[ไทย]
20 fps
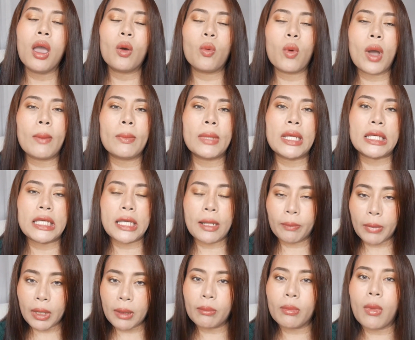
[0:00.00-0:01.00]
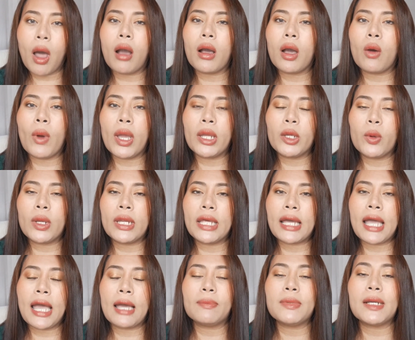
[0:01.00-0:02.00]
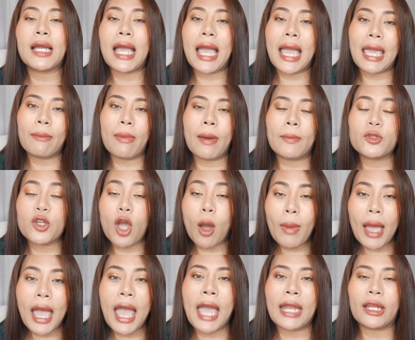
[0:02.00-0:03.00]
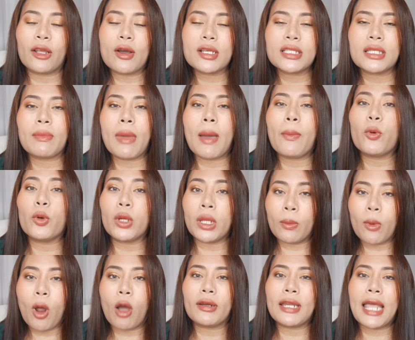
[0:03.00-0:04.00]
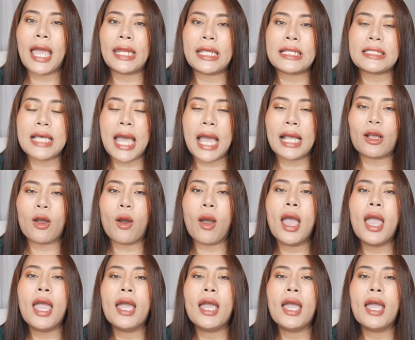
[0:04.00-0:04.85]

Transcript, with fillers: ว่ามีเขียนเป็นบล็อกเอาไว้ด้วยนะคะเผื่อใครแบบชอบอ่านก็สามารถไปดูในบล็อกได้นะจ๊ะก็